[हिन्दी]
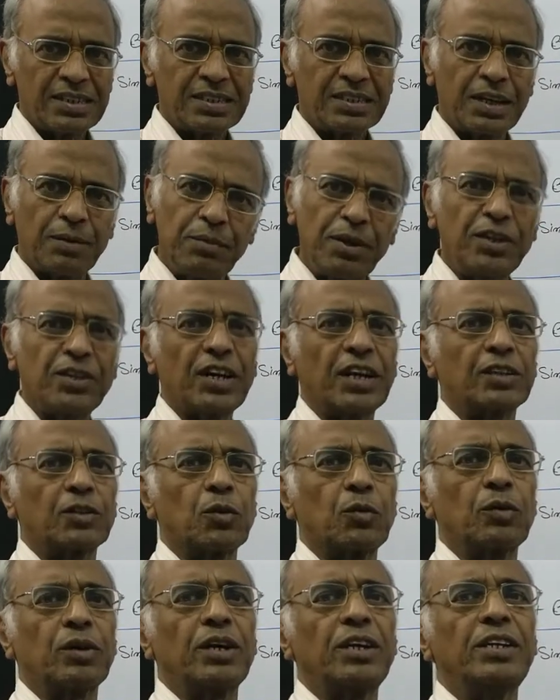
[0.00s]
सभी
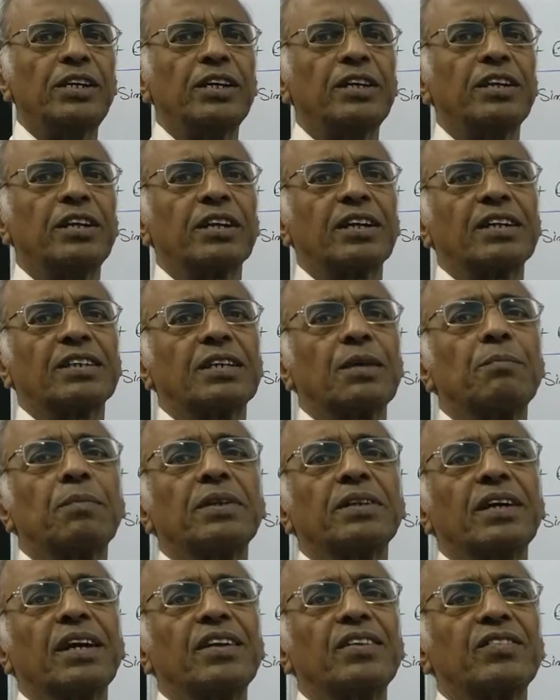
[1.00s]
छात्रों के लिए जिनका
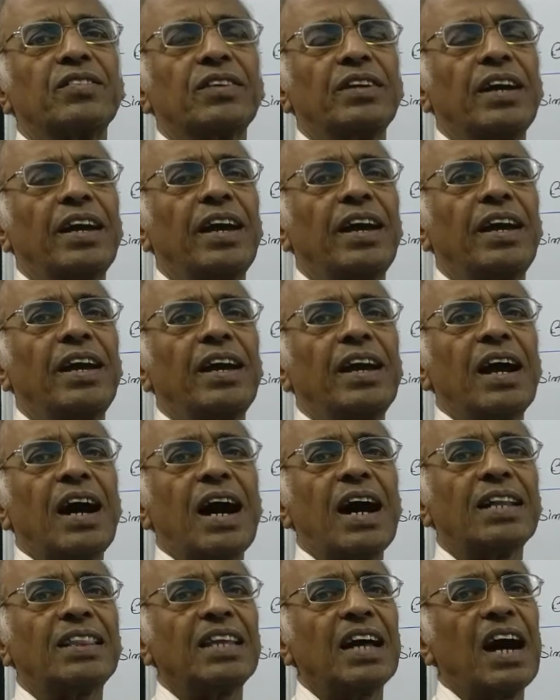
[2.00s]
संबंध गणित से है
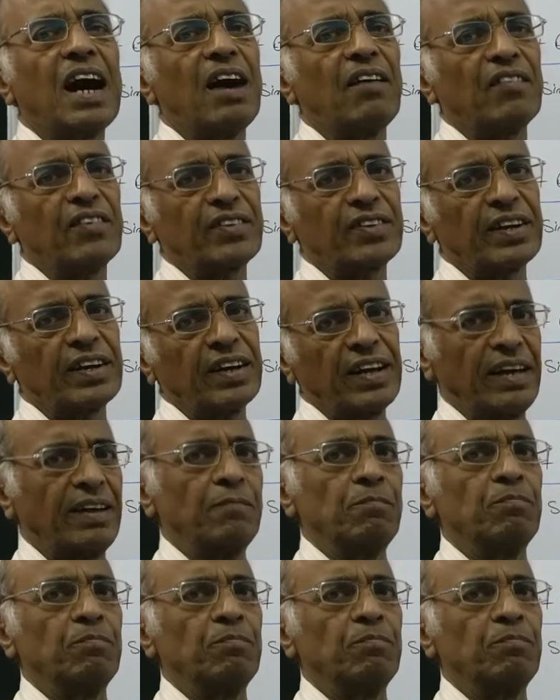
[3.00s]
अति आवश्यक है